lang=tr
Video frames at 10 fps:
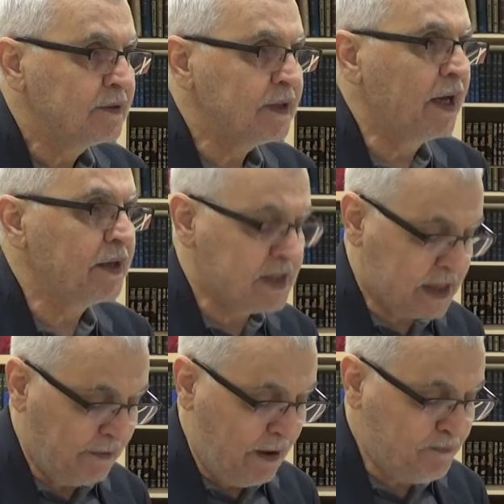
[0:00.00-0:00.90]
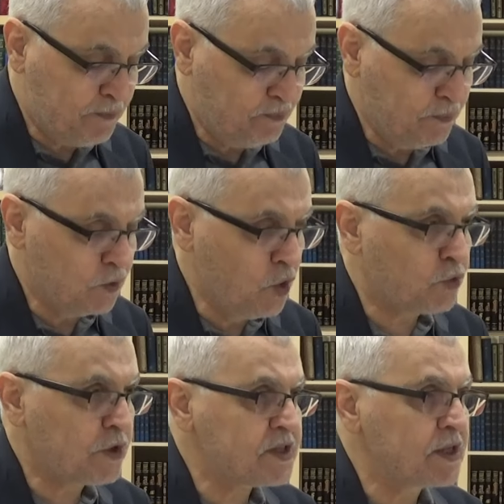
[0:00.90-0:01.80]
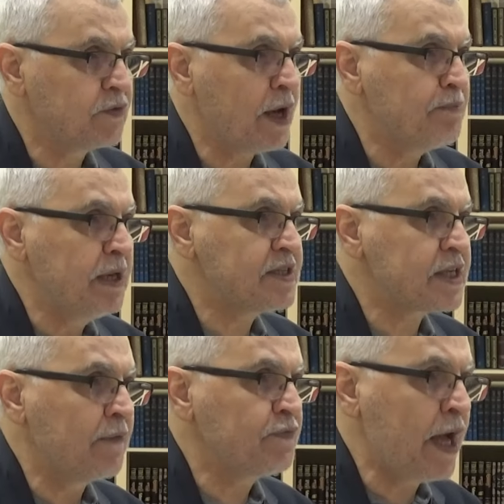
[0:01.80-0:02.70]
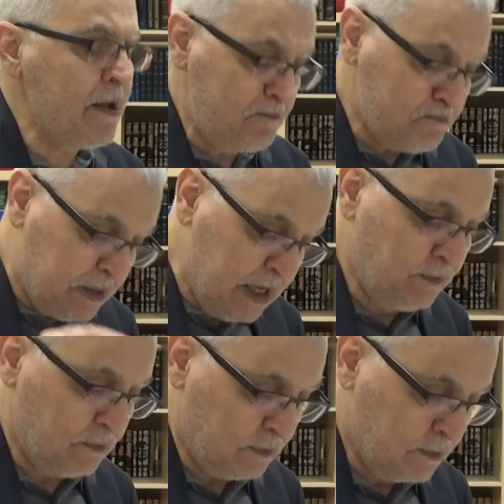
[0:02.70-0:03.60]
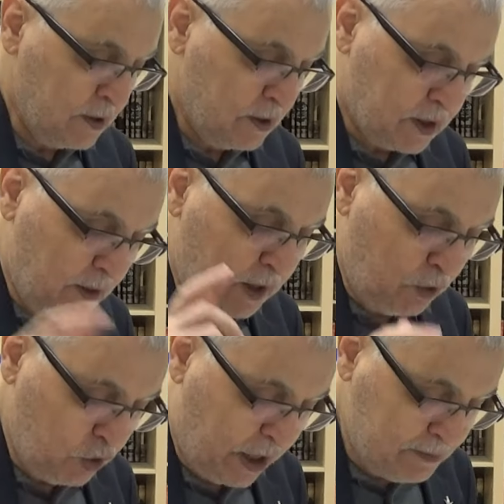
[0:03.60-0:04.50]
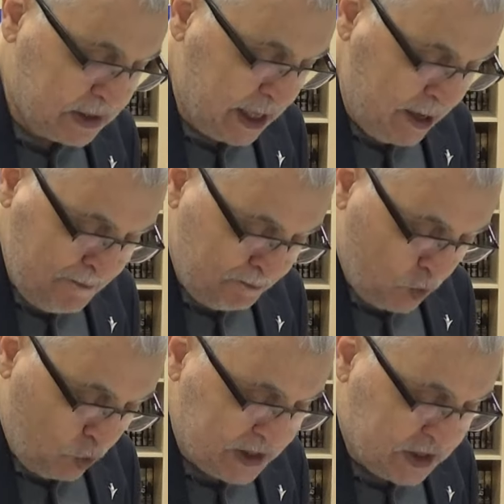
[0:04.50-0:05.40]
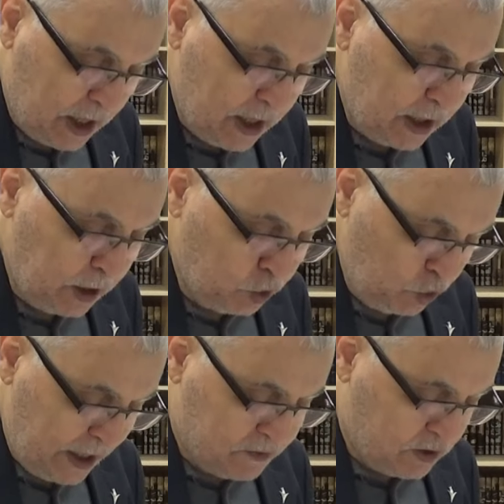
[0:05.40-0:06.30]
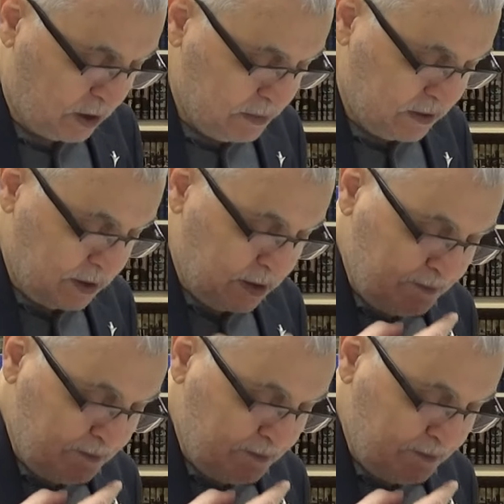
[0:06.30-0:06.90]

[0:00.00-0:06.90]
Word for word: Yani sebap noktasında mizanda bin. Revahul hamse ve sahahahu ettirmidi.